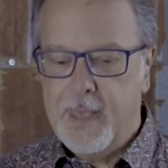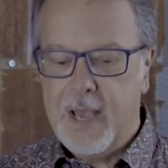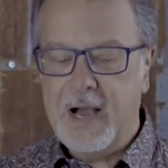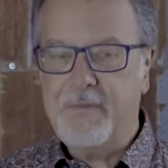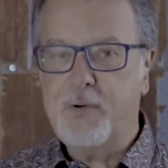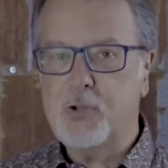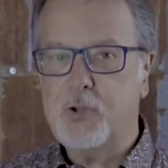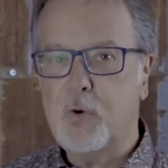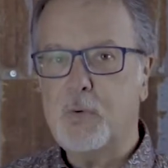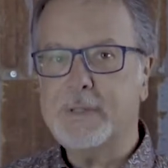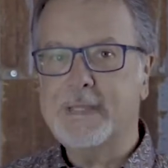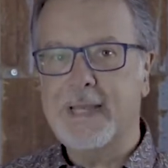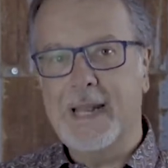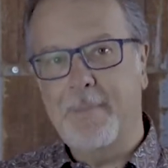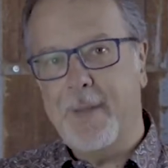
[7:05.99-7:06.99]
En photo,
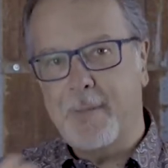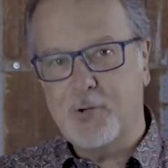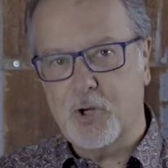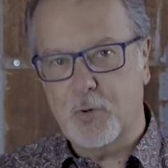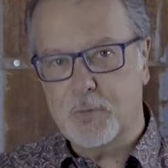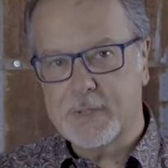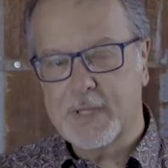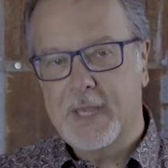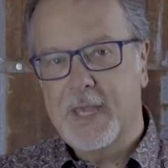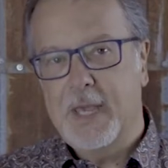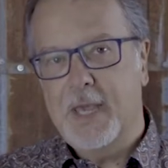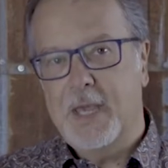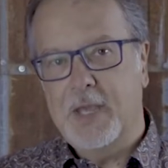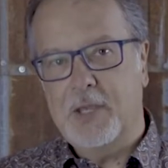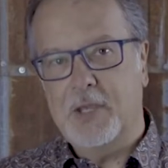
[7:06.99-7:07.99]
c'est la même chose.
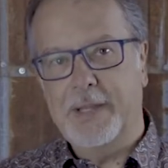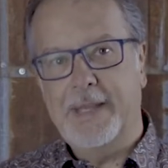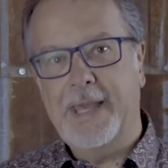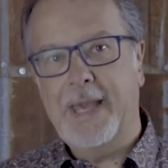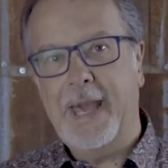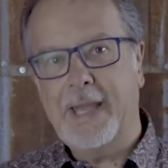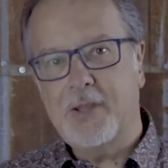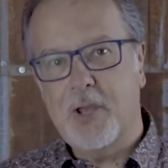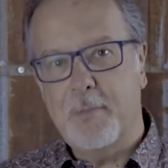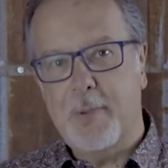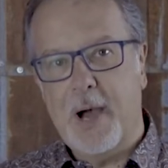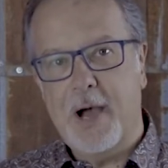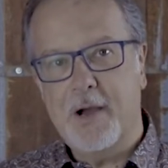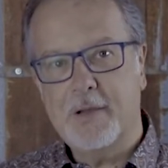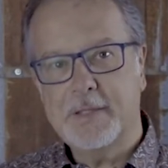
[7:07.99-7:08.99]
Il y a des règles de
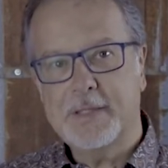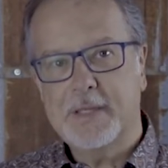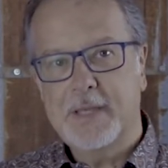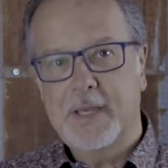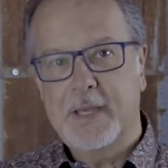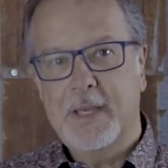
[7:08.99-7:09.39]
base